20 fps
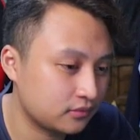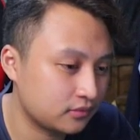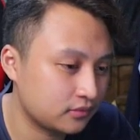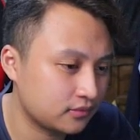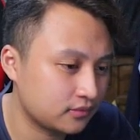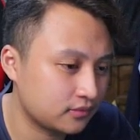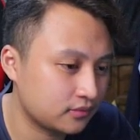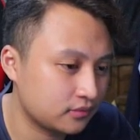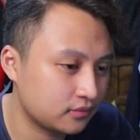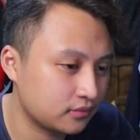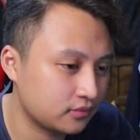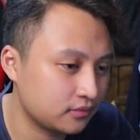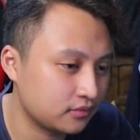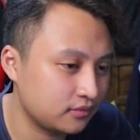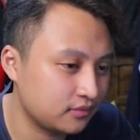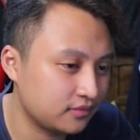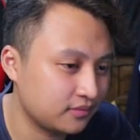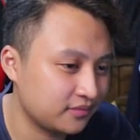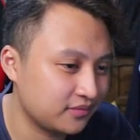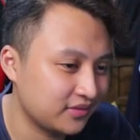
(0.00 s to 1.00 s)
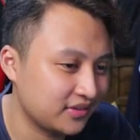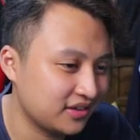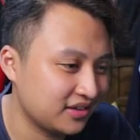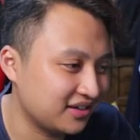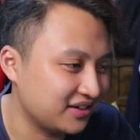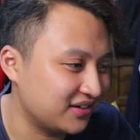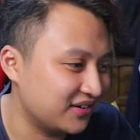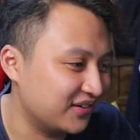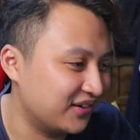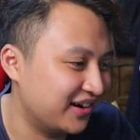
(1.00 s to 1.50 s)
Piu Piu kok gak mau ngevote
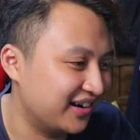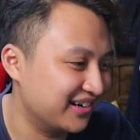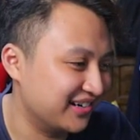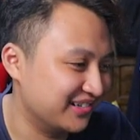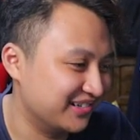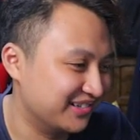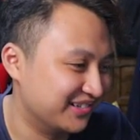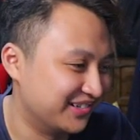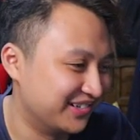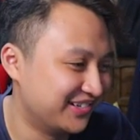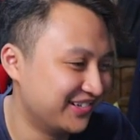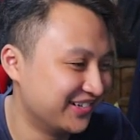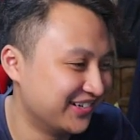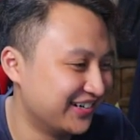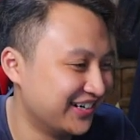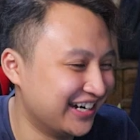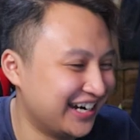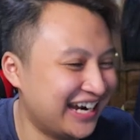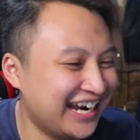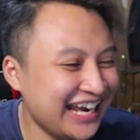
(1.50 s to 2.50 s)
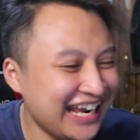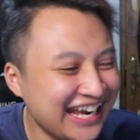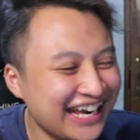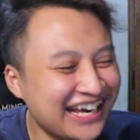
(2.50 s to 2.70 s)
temennya Waduh Fix nih